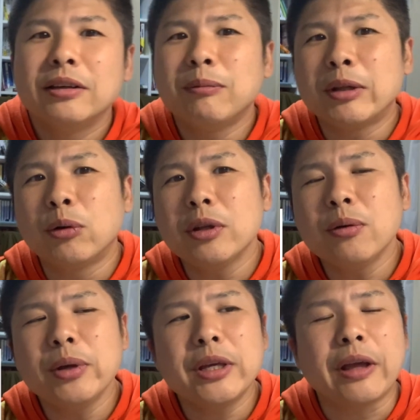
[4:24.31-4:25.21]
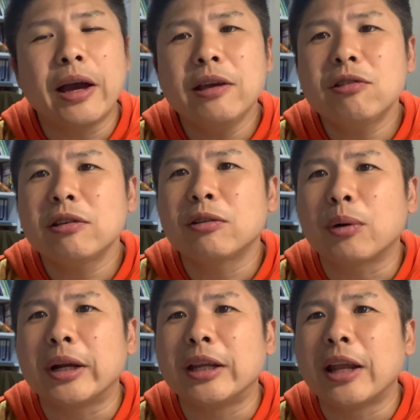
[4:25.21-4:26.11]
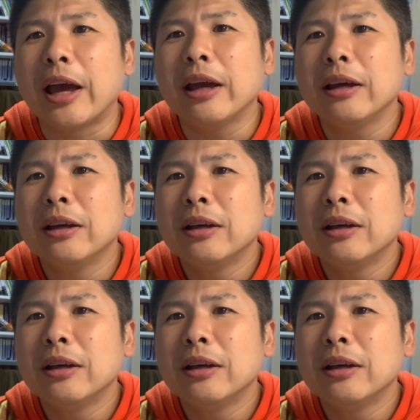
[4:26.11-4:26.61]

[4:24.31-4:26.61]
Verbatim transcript: まあ、ノリのいいタイ人とかにね、